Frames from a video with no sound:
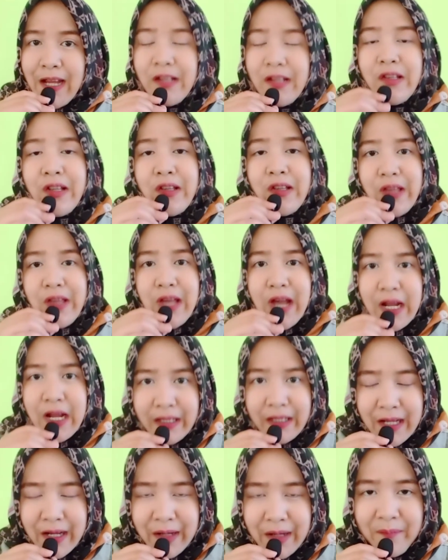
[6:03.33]
Kesehatan.
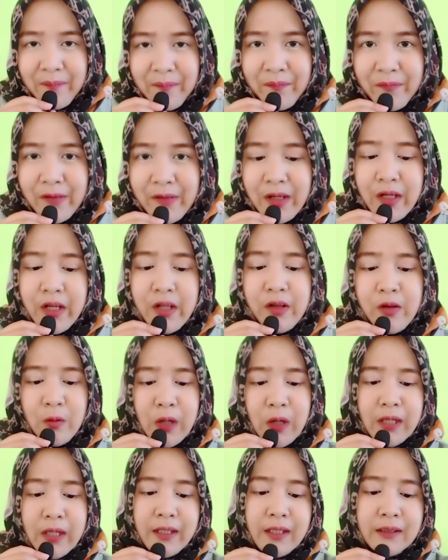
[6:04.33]
Ini
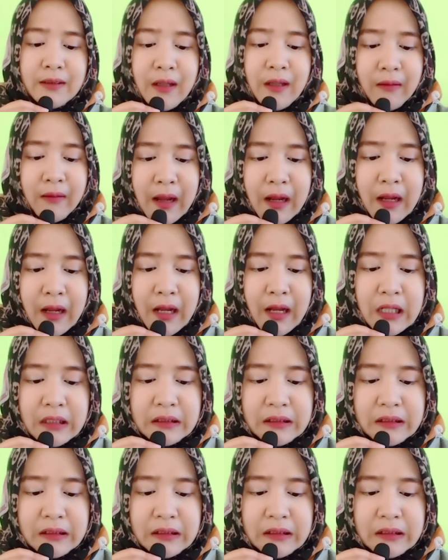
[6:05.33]
suratnya tertanggal